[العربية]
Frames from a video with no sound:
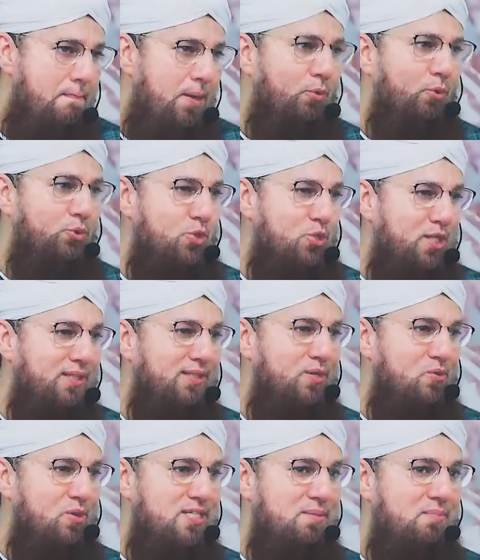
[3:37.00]
فسمعت
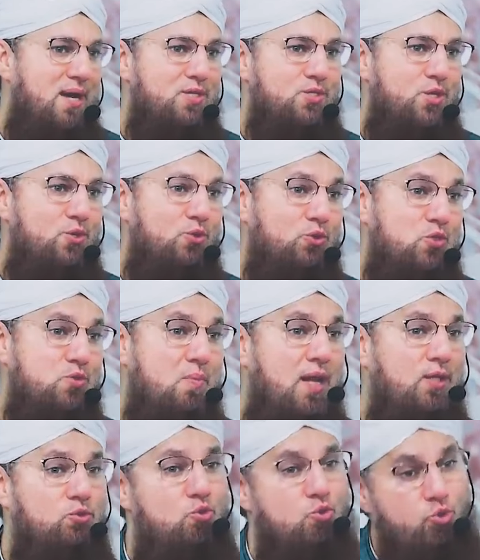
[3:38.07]
شخصا قال قولا
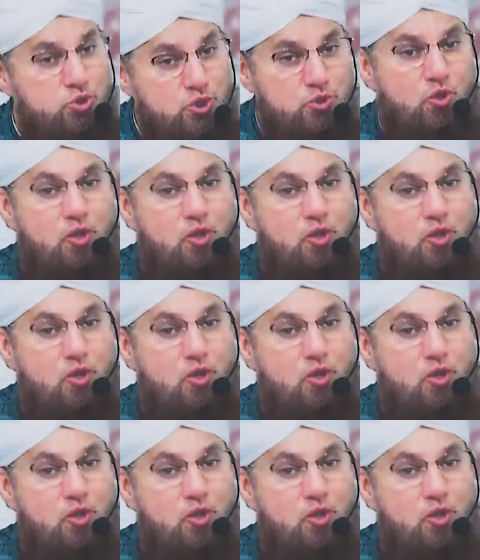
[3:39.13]
جميلا